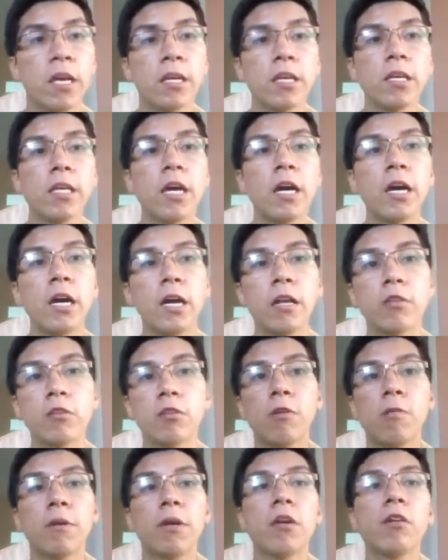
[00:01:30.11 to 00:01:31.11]
y el
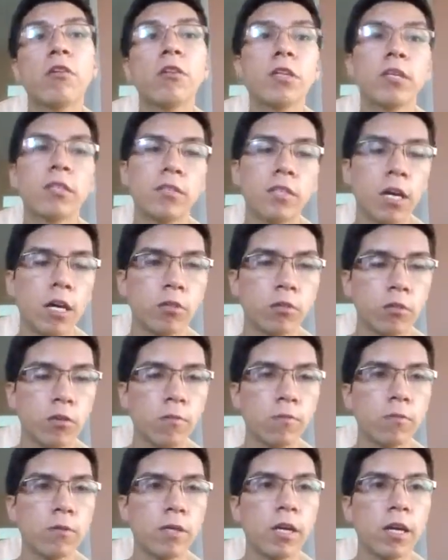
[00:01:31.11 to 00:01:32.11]
sobrino de
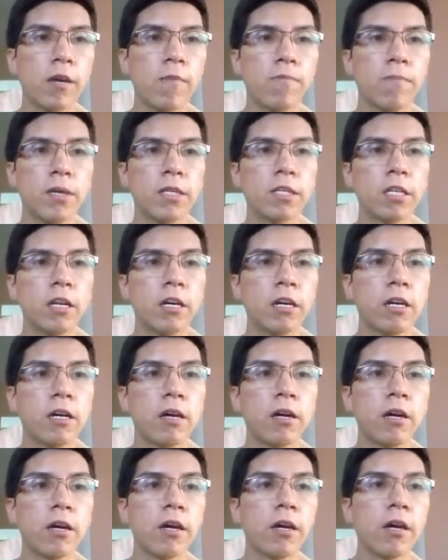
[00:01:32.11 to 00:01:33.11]
Sato que empieza
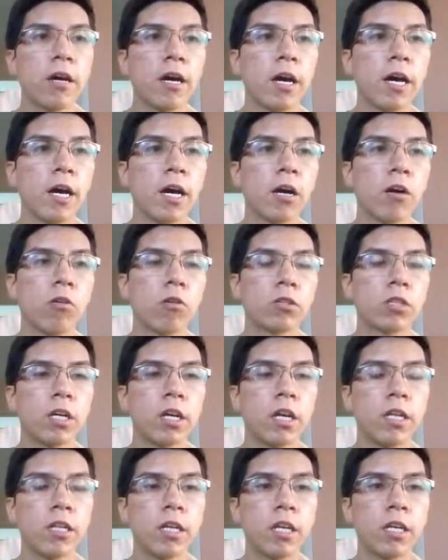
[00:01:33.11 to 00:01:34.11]
a
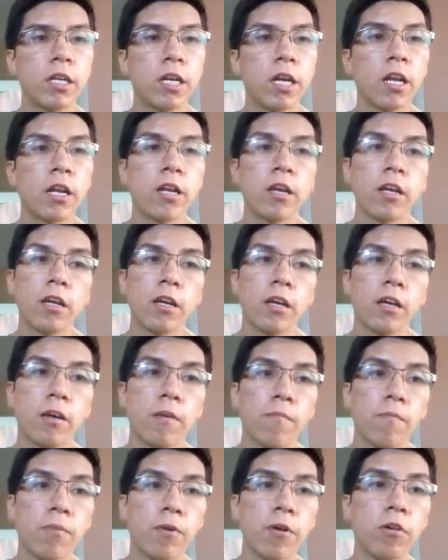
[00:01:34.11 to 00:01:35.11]
acosar a Daniel.
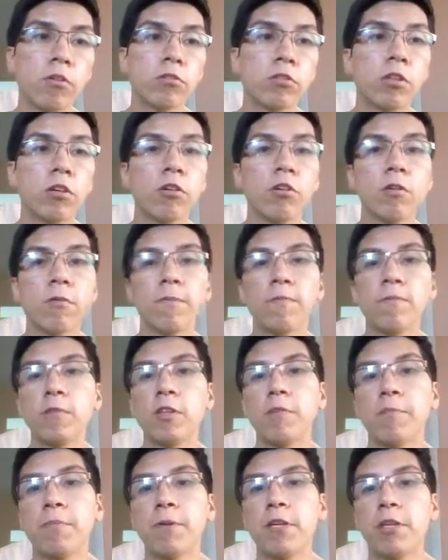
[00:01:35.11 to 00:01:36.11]
Pronto,
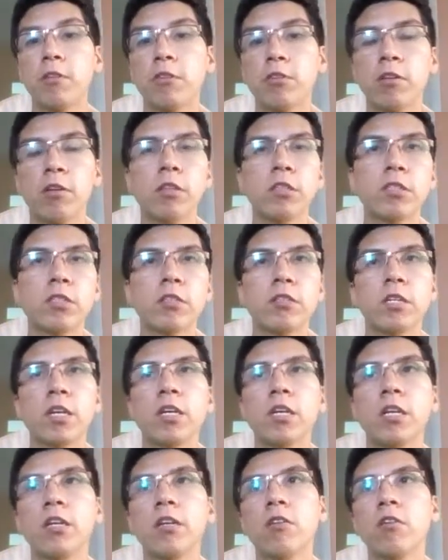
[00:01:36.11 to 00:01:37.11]
después de toda esta
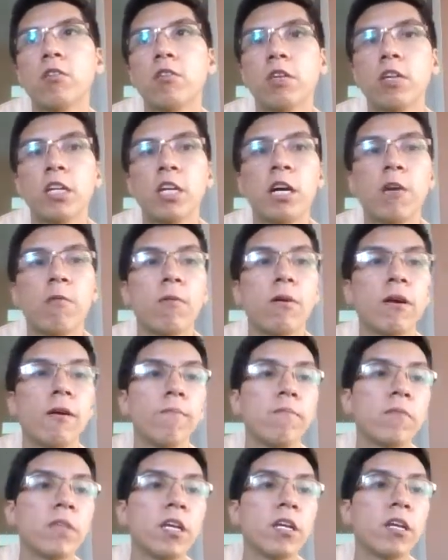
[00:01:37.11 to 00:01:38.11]
sangre en
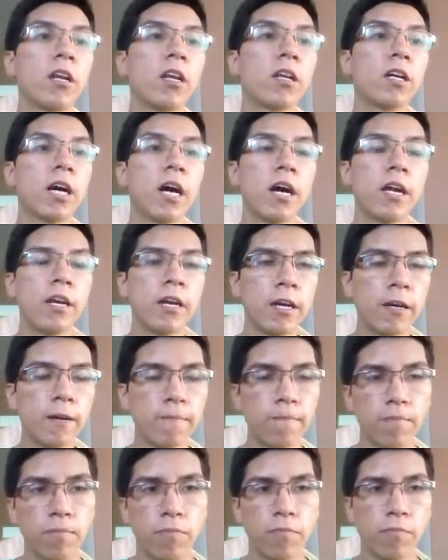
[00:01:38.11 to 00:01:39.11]
Okinawa, Daniel gana
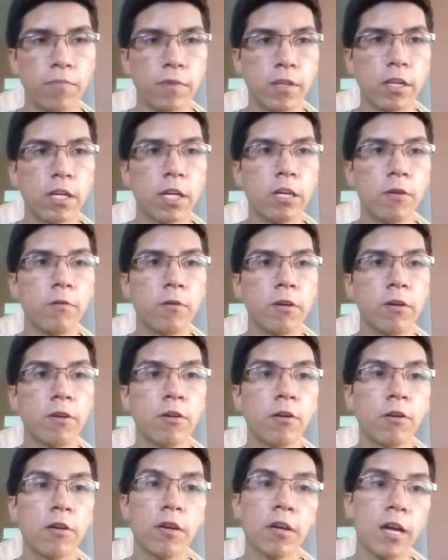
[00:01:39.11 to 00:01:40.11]
y
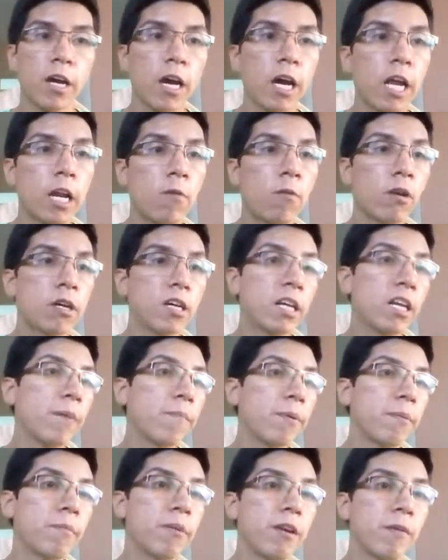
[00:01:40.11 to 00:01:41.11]
bueno, al igual que la
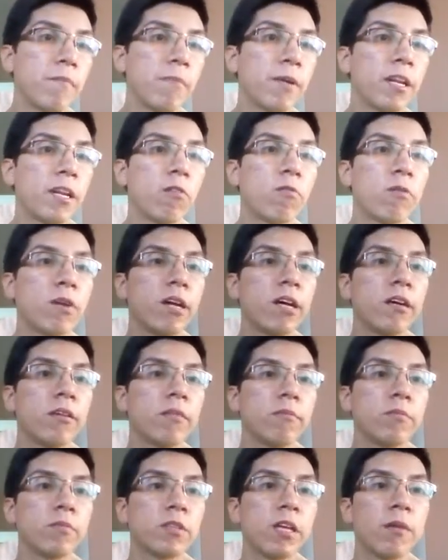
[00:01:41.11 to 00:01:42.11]
primera película,
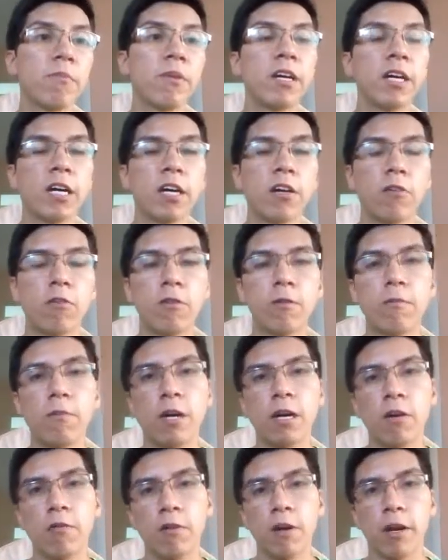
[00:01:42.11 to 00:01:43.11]
también ganó
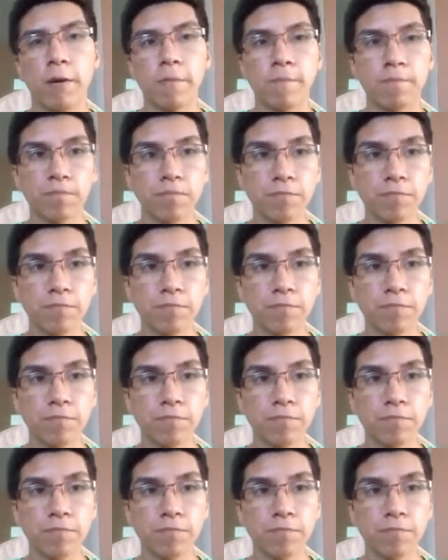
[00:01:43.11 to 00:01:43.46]
ahora.